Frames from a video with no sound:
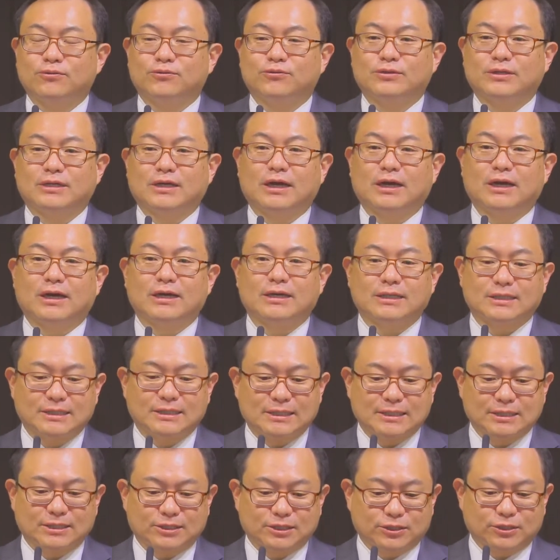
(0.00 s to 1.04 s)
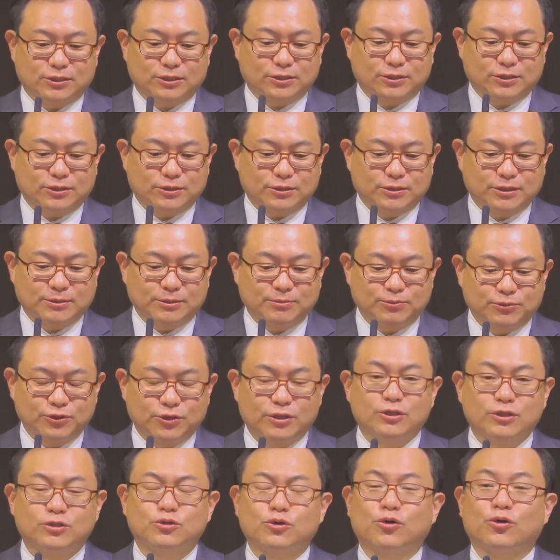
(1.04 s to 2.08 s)
우리가 그
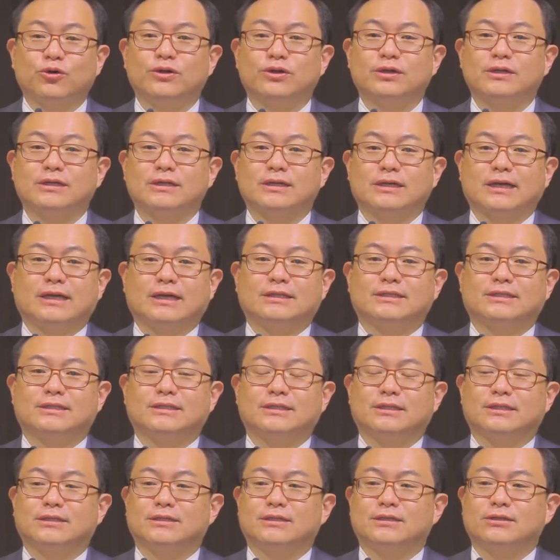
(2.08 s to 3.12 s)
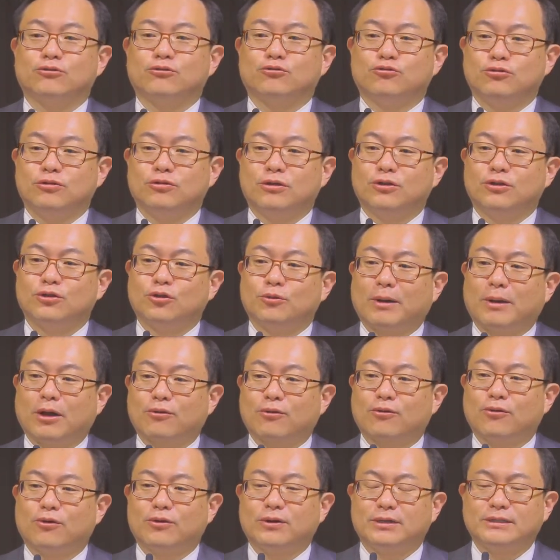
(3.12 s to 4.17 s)
금요일, 토요일 같이 훈련도
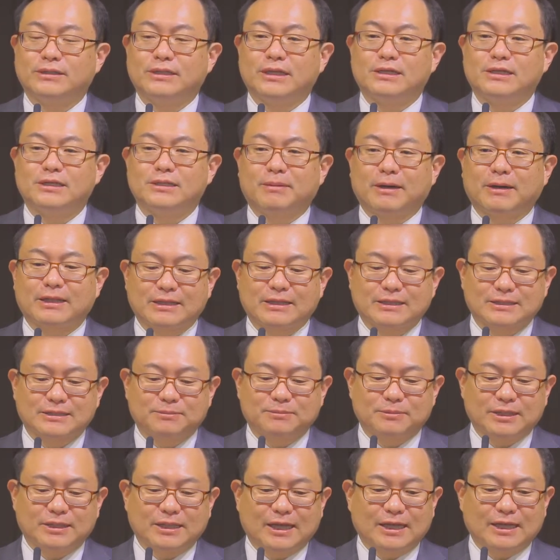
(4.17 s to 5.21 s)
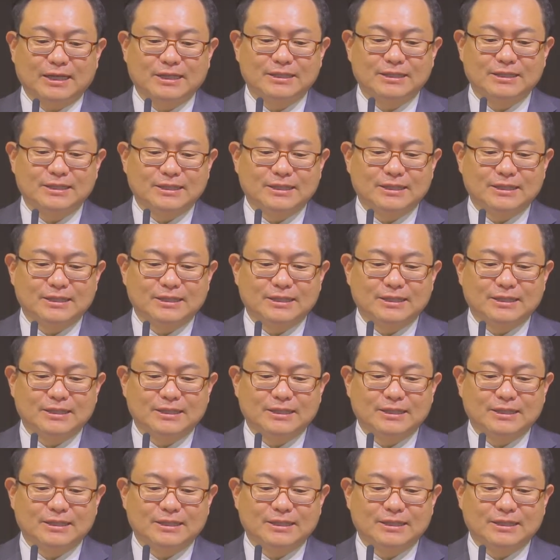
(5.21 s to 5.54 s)
받고 은혜를 받았습니다.